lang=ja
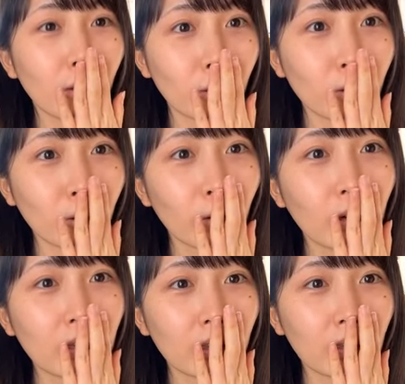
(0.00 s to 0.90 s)
そうすご
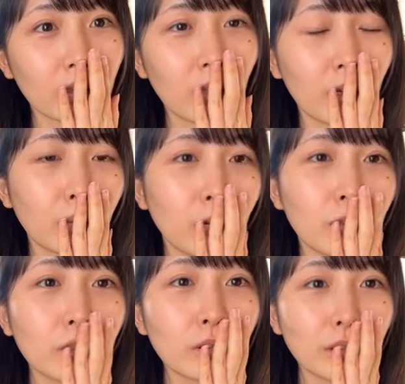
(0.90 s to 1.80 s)
かったのなんかもう
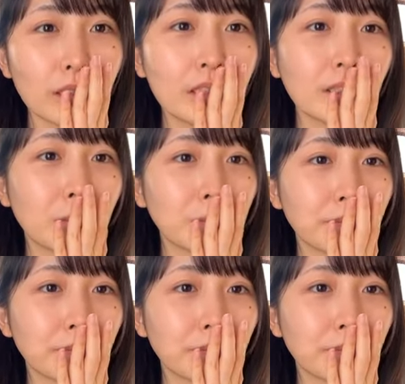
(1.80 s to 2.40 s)
本当に